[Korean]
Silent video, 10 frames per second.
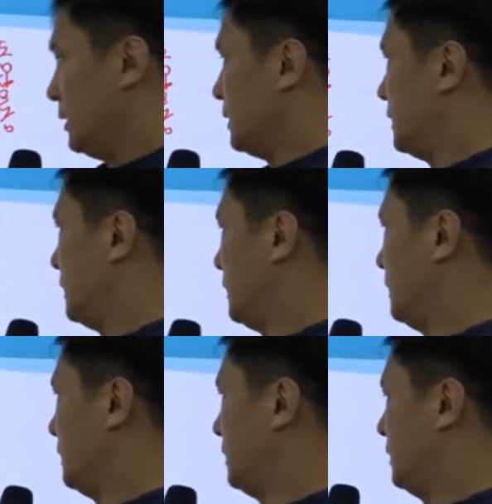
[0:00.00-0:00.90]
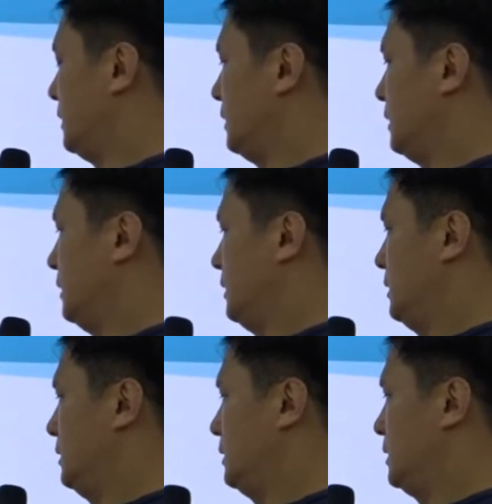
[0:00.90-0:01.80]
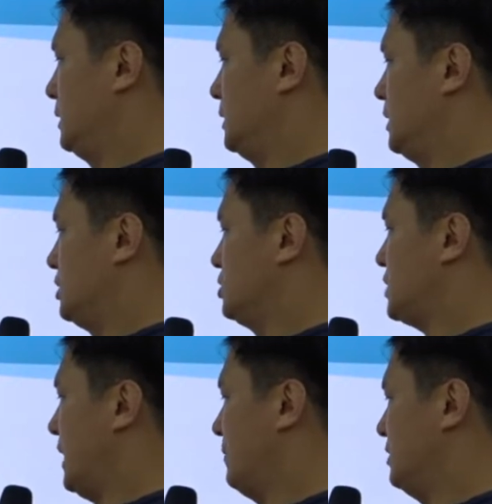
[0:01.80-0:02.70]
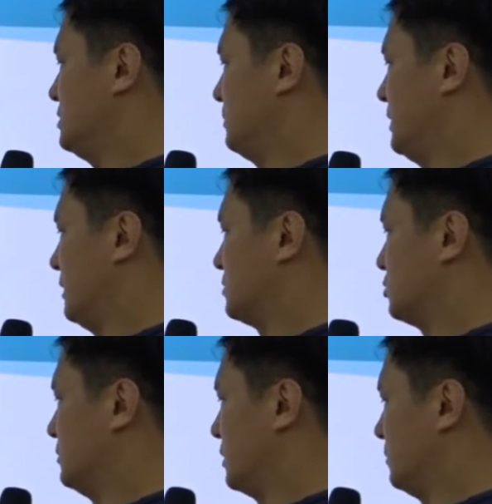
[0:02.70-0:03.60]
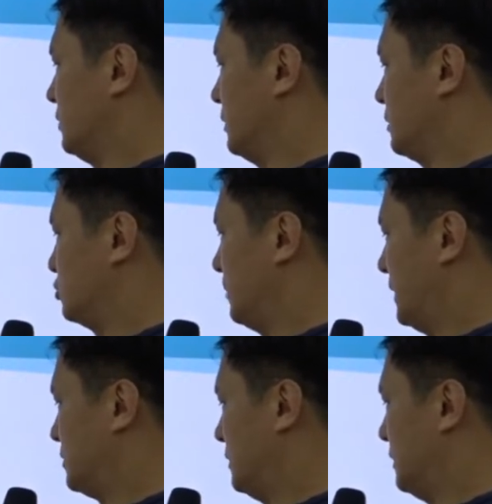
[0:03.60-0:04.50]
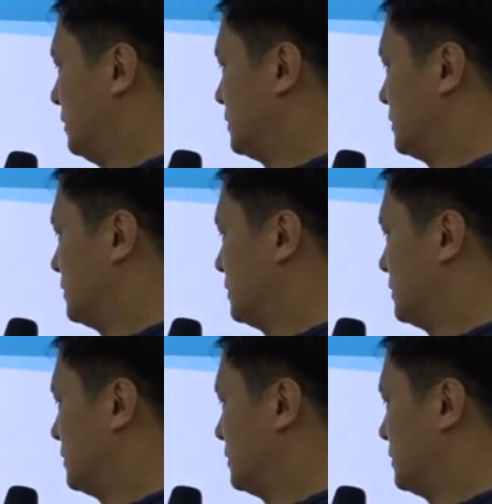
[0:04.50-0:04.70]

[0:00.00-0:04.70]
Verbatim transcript: 어. 이 샤머니즘에 대해서 좀 여러분들이 좀 아셔야 돼요.